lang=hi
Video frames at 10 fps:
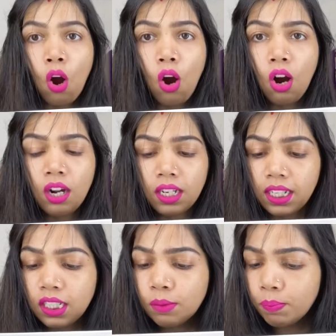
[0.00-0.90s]
और
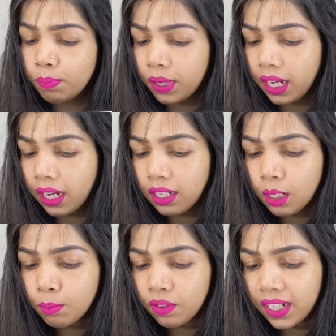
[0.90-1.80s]
इस पे
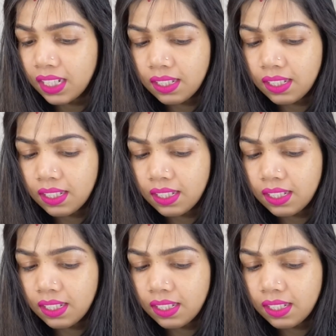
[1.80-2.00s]
नंबर वाइज